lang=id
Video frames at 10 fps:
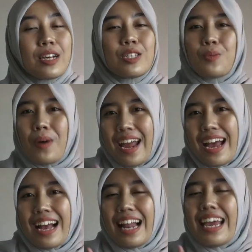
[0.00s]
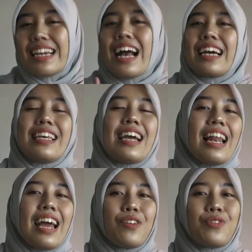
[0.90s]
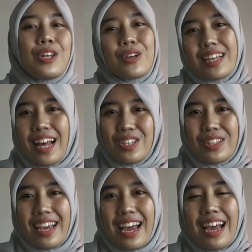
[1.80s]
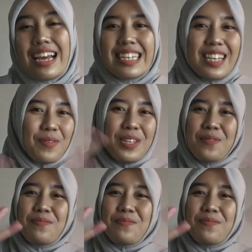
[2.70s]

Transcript: supaya kalian nggak ketinggalan video selanjutnya. Sampai